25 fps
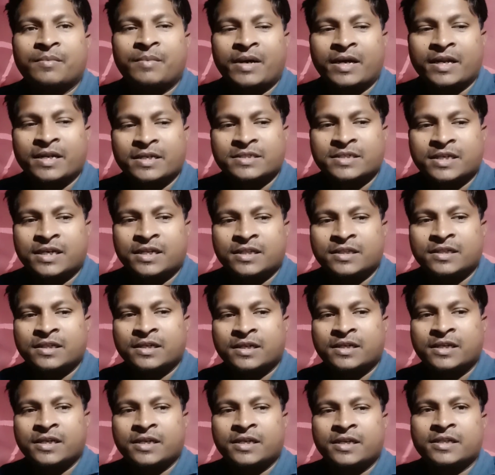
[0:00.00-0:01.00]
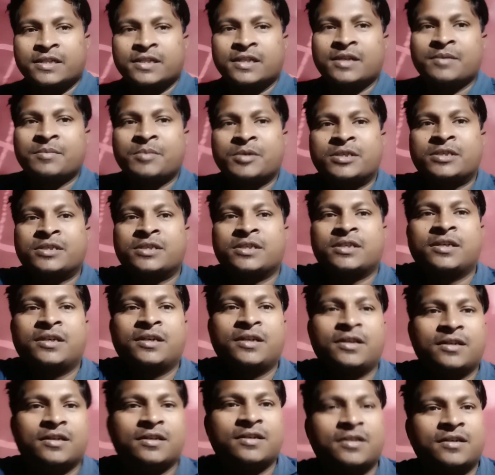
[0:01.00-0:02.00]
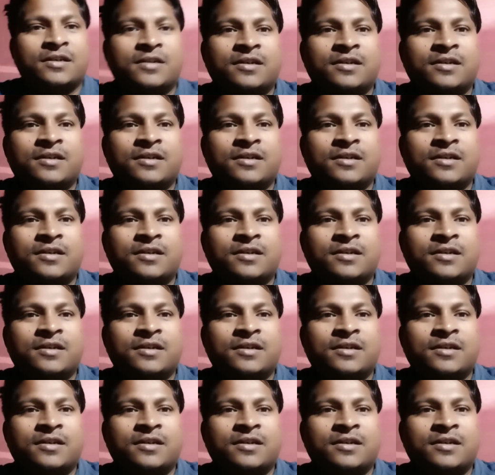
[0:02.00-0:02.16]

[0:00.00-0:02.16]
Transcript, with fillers: तो हमारे साथ देखिए कितने बच्चे